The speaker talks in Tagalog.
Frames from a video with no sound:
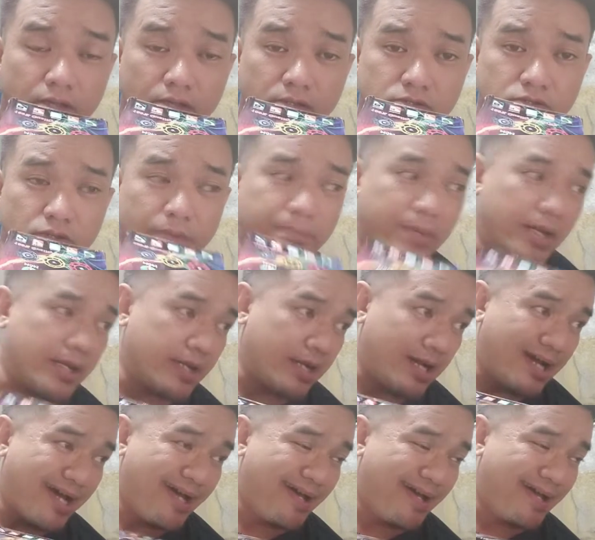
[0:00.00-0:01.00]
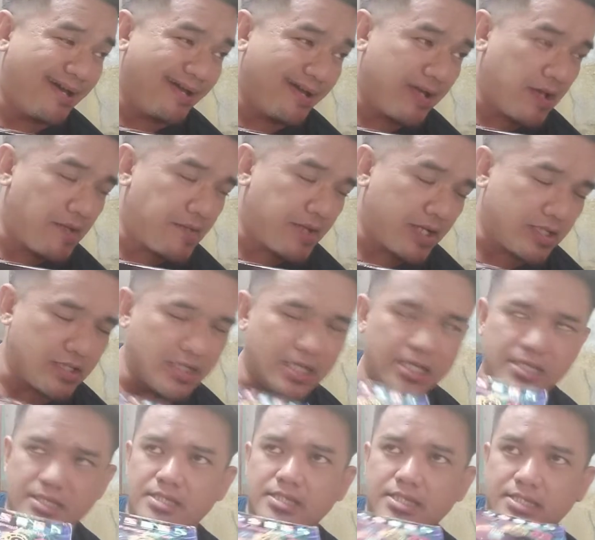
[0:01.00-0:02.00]
So pagka, kasi
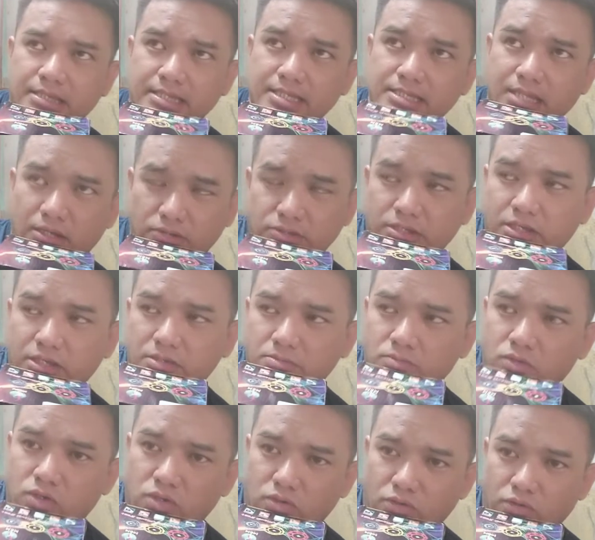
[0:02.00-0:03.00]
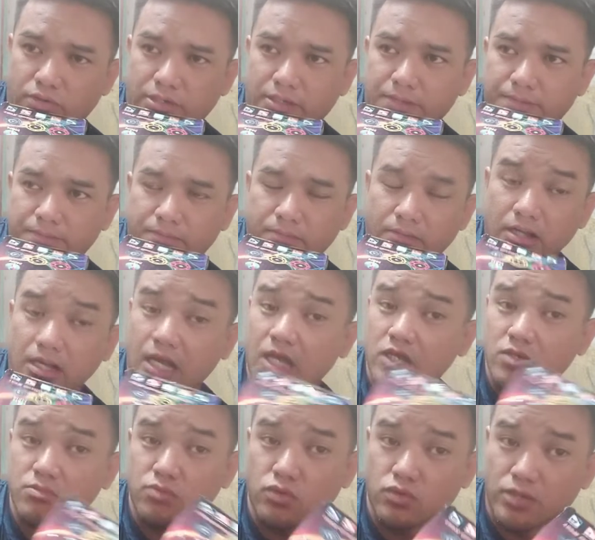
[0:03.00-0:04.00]
isang taon na yung mock ko eh. Hanggang
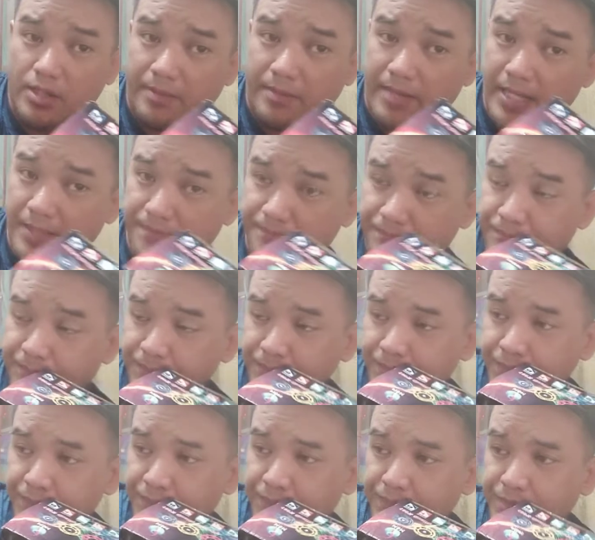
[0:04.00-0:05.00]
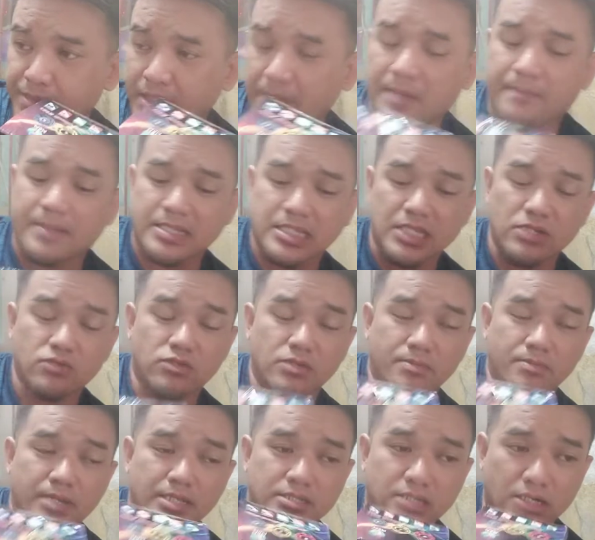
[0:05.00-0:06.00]
ngayon buo naman. Napapatino
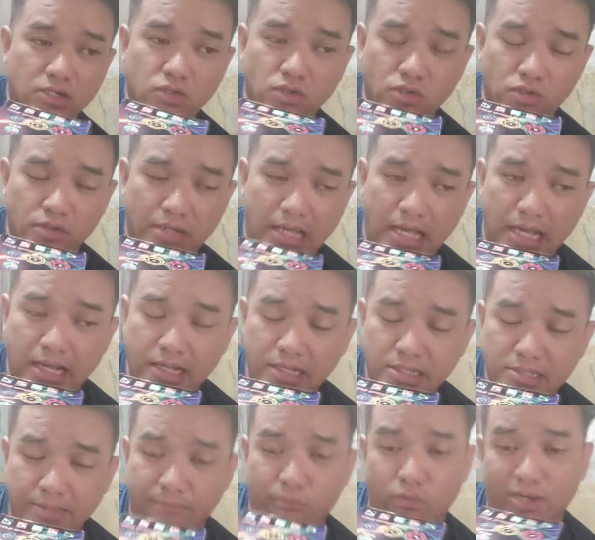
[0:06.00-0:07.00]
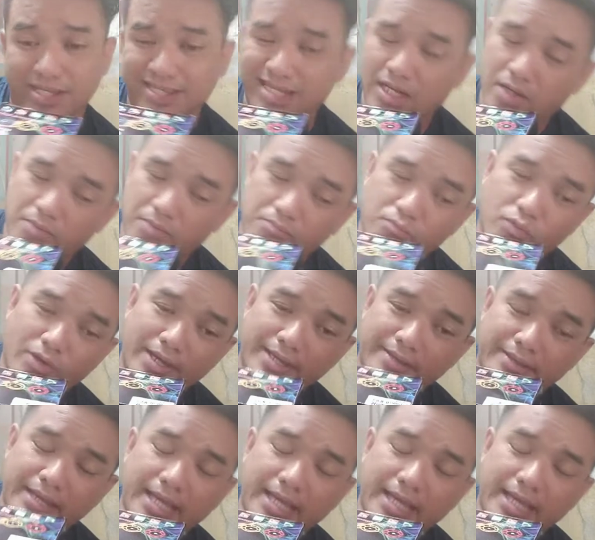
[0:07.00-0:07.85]
ni Master Coco na ang isang buwan, dalawang buwan.